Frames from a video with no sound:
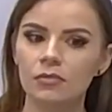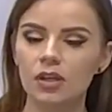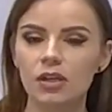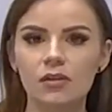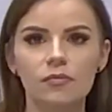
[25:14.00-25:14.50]

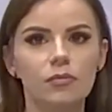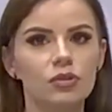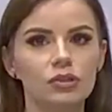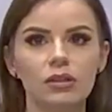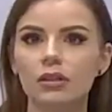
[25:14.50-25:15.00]
I
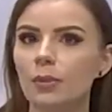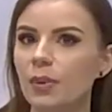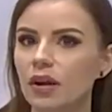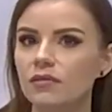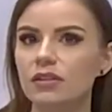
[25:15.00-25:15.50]
można
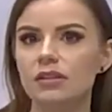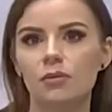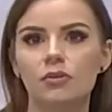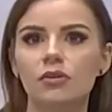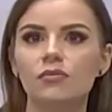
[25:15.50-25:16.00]
naprawdę
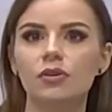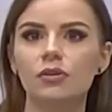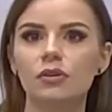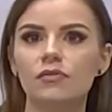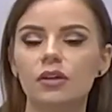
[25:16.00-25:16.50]
cały rok
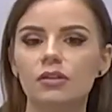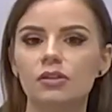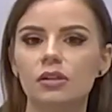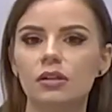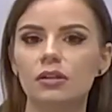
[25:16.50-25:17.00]
wykonywać
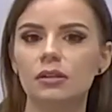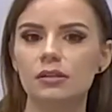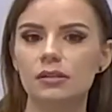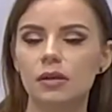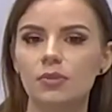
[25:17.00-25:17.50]
e, ten
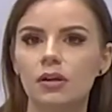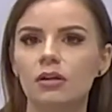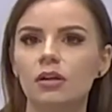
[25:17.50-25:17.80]
zabieg.